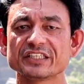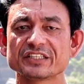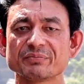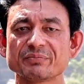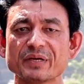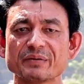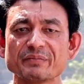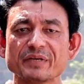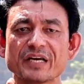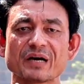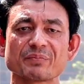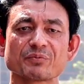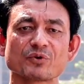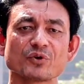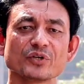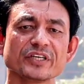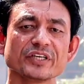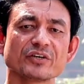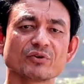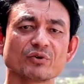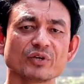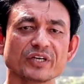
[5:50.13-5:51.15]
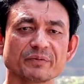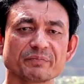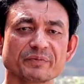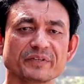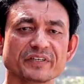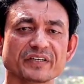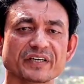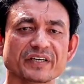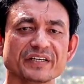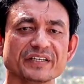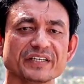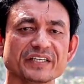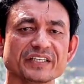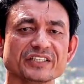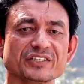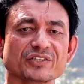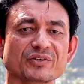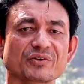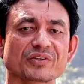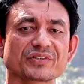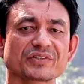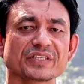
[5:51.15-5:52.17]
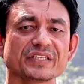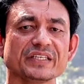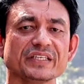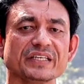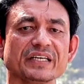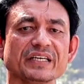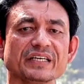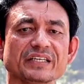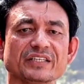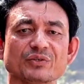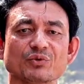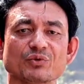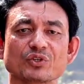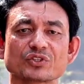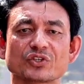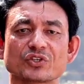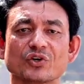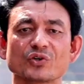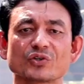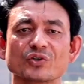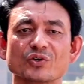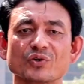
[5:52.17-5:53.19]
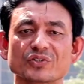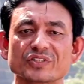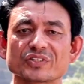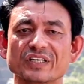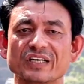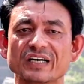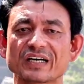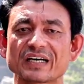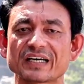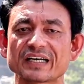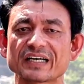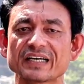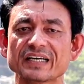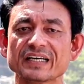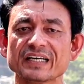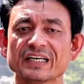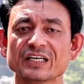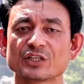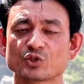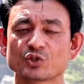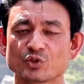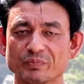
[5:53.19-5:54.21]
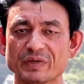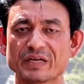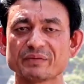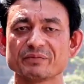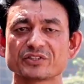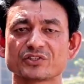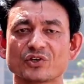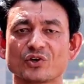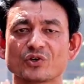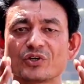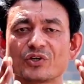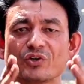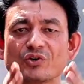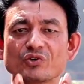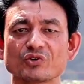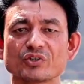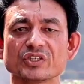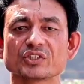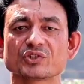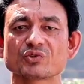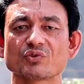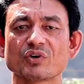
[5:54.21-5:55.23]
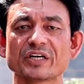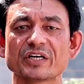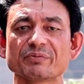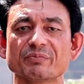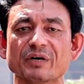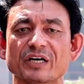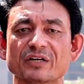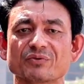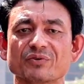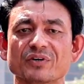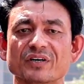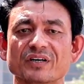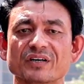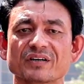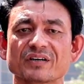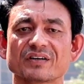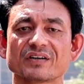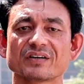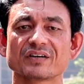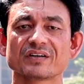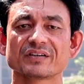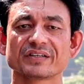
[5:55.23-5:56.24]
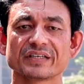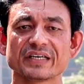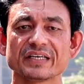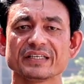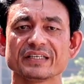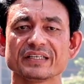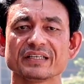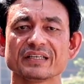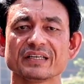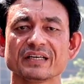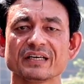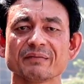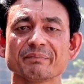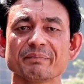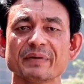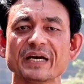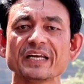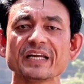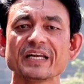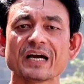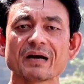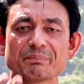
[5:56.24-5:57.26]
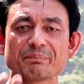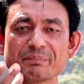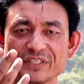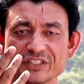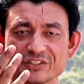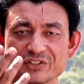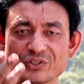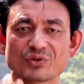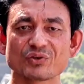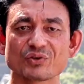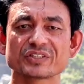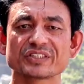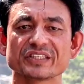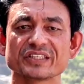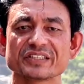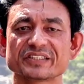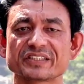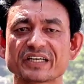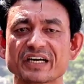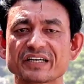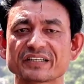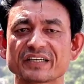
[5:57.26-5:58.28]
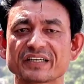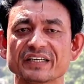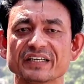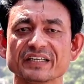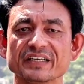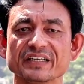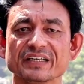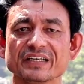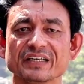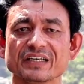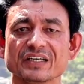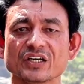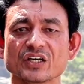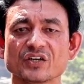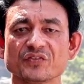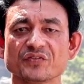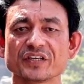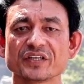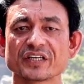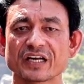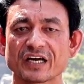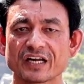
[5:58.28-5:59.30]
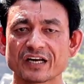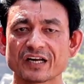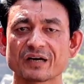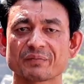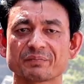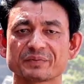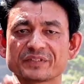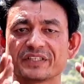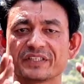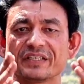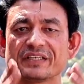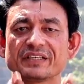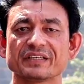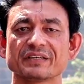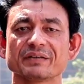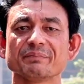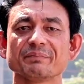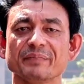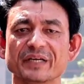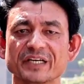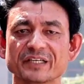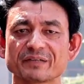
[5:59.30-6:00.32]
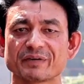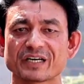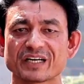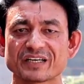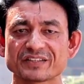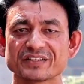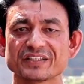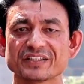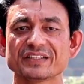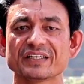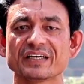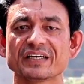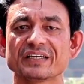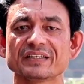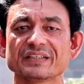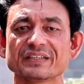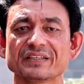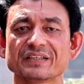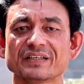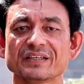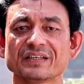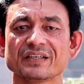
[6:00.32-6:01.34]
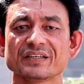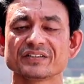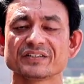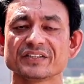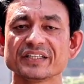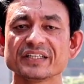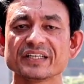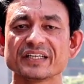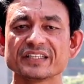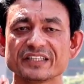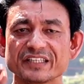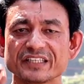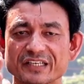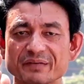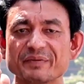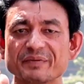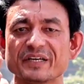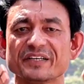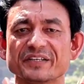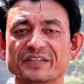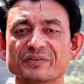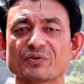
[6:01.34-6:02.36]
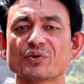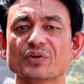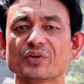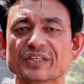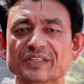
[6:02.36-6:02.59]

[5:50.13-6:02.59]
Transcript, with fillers: इसमें भी आपको ईगो लिफ्टिंग करने की ज़रूरत नहीं है कि वो सौ किलो से लगा रहा है तो मैं भी सौ किलो की स्क्वाट मारूँगा नहीं पहले आप बीस किलो से स्टार्ट करें फिर हर हफ्ते वेट बढ़ाते जाएँ धीरे धीरे वेट को